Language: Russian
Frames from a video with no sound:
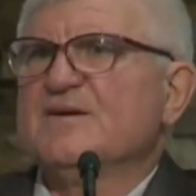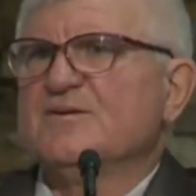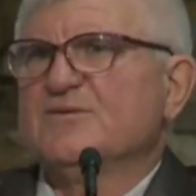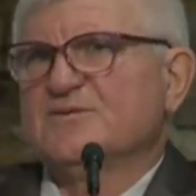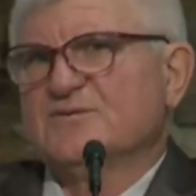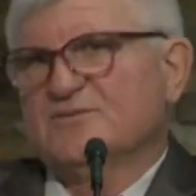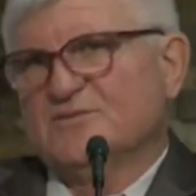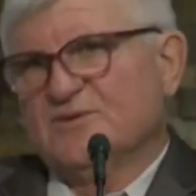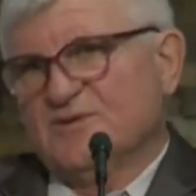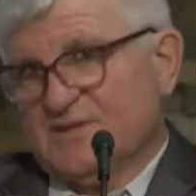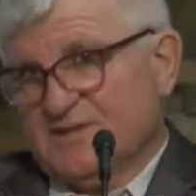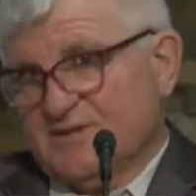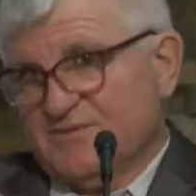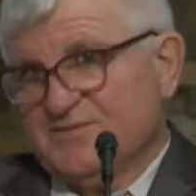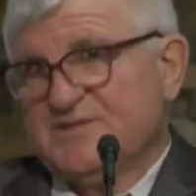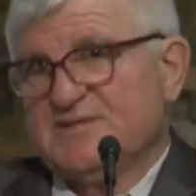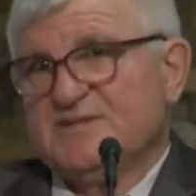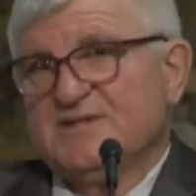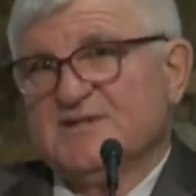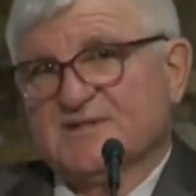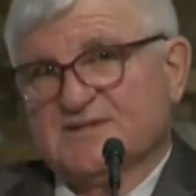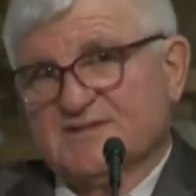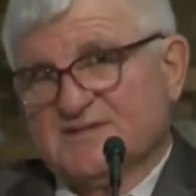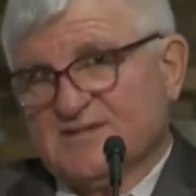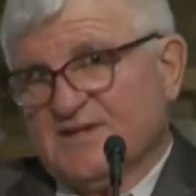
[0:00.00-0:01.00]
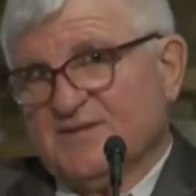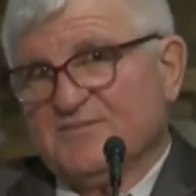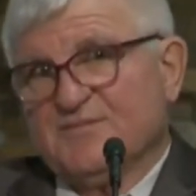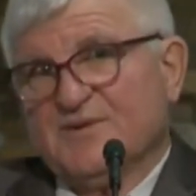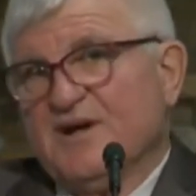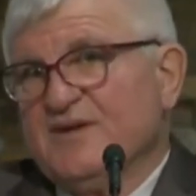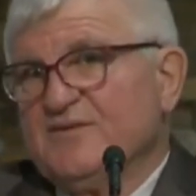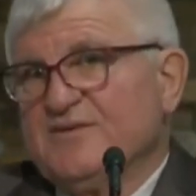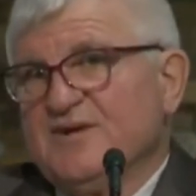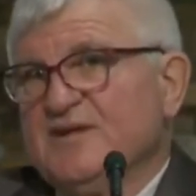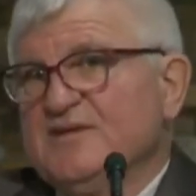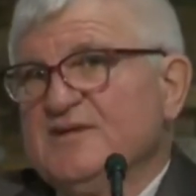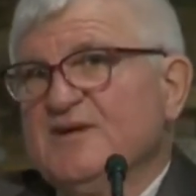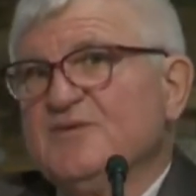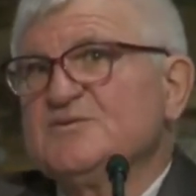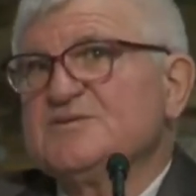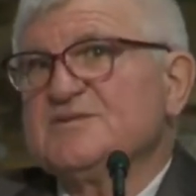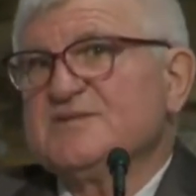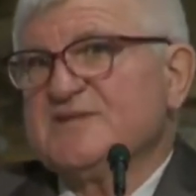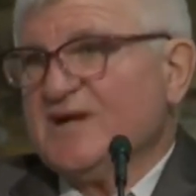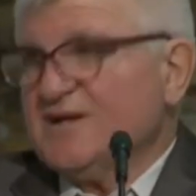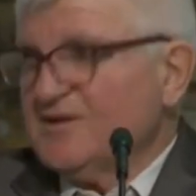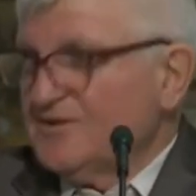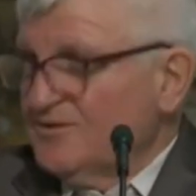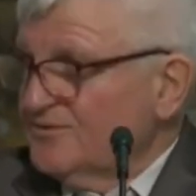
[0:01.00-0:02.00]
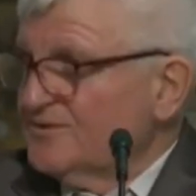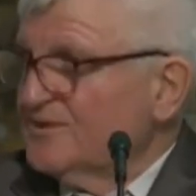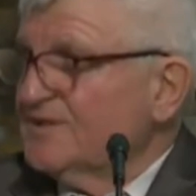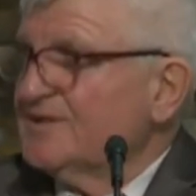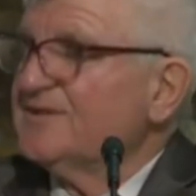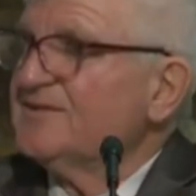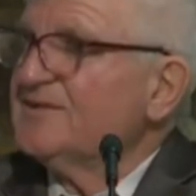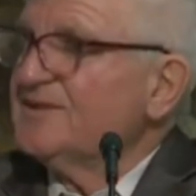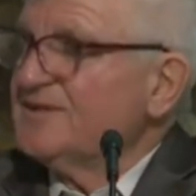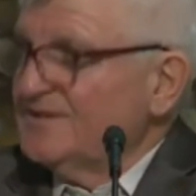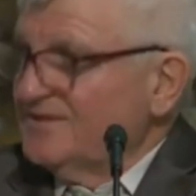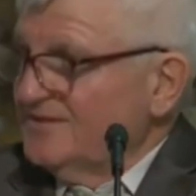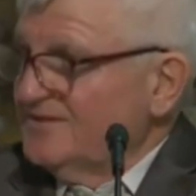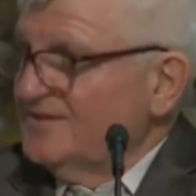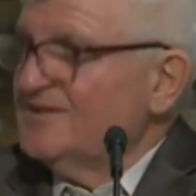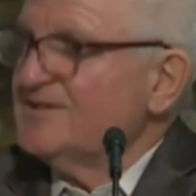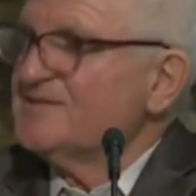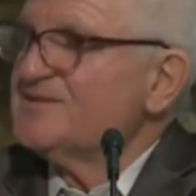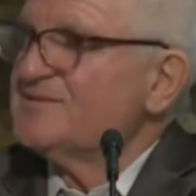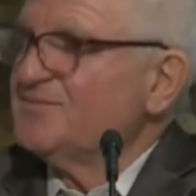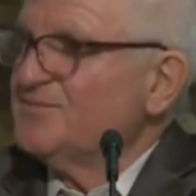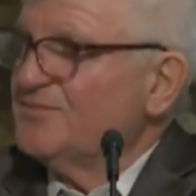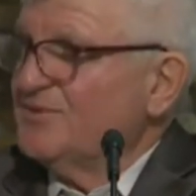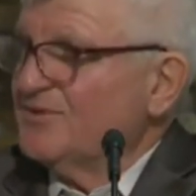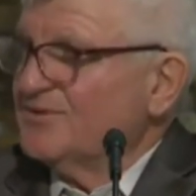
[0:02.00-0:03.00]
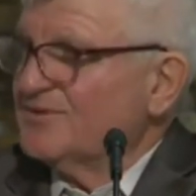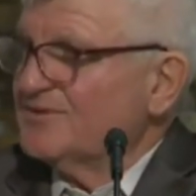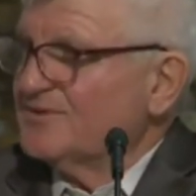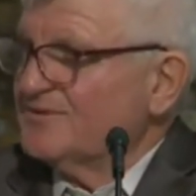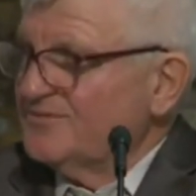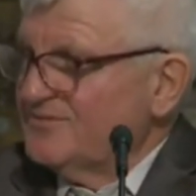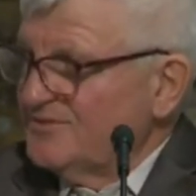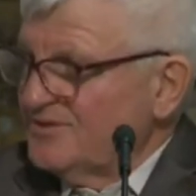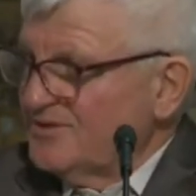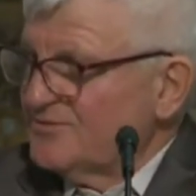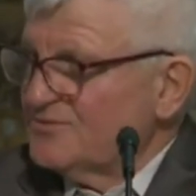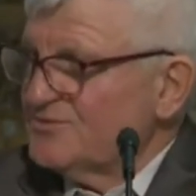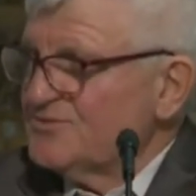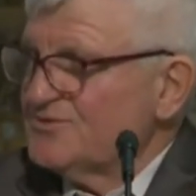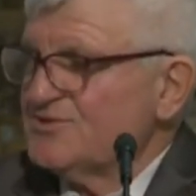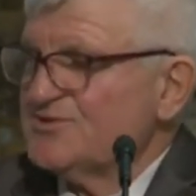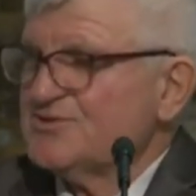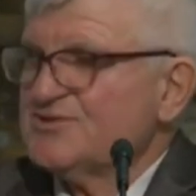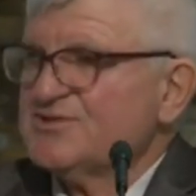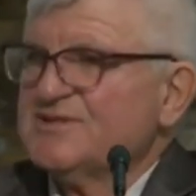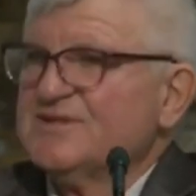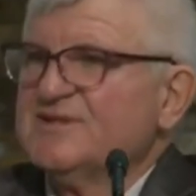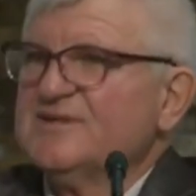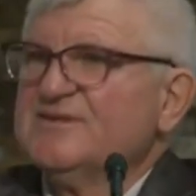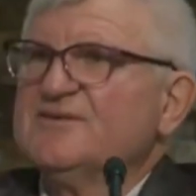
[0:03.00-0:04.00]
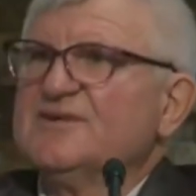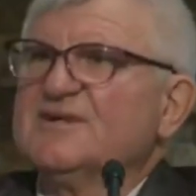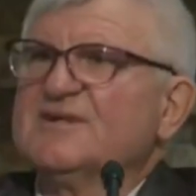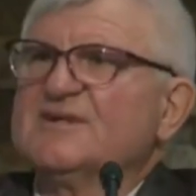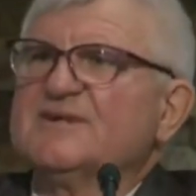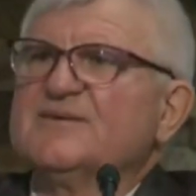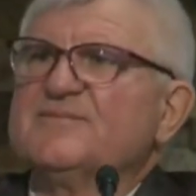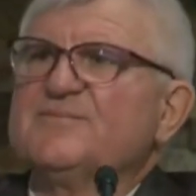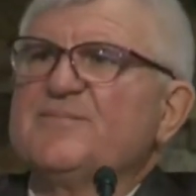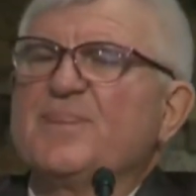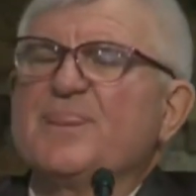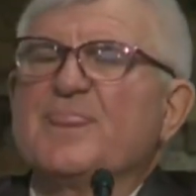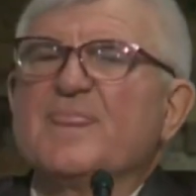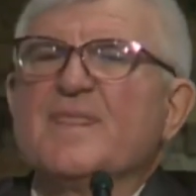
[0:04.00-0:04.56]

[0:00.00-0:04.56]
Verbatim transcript: Он только в сердце. А, а, а на устах он говорил, есть Бог, верующий человек.